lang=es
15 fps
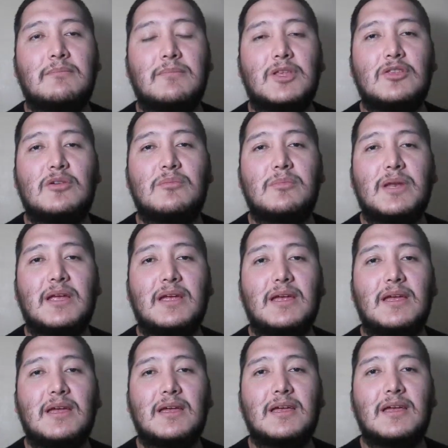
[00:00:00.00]
Mi
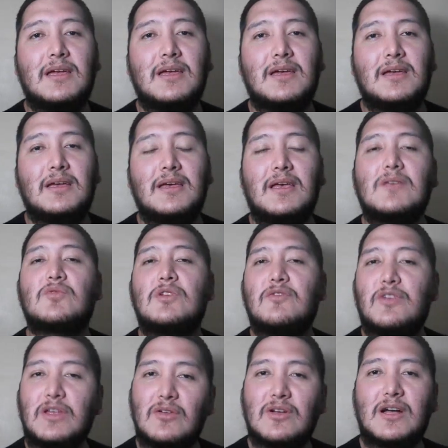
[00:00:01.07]
nombre es
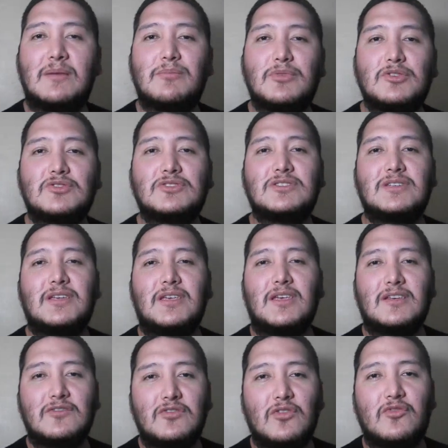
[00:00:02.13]
Wilfredo Campos y
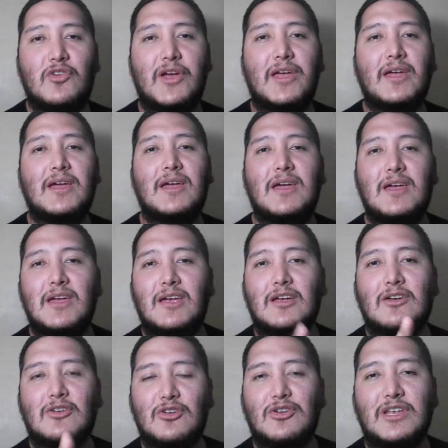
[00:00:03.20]
esto fue
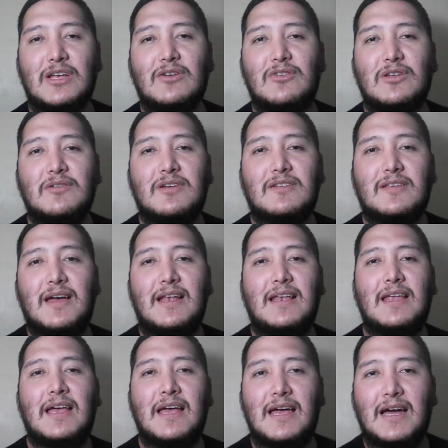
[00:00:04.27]
Crónica Universal.
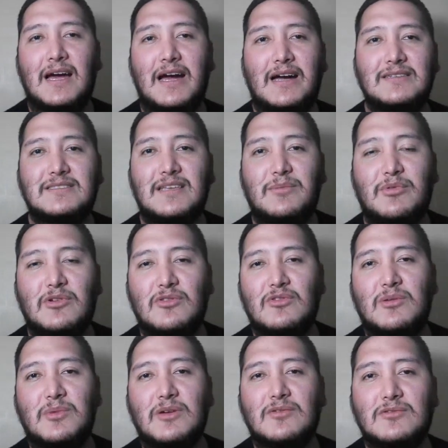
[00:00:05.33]
Hasta
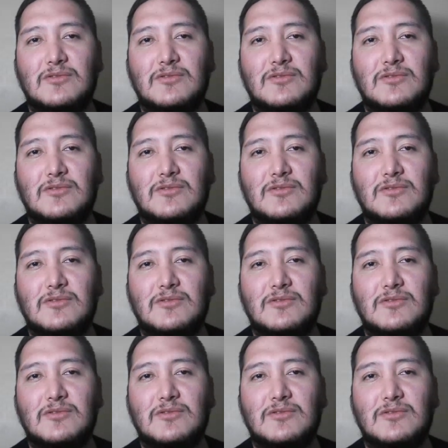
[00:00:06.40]
pronto amigos.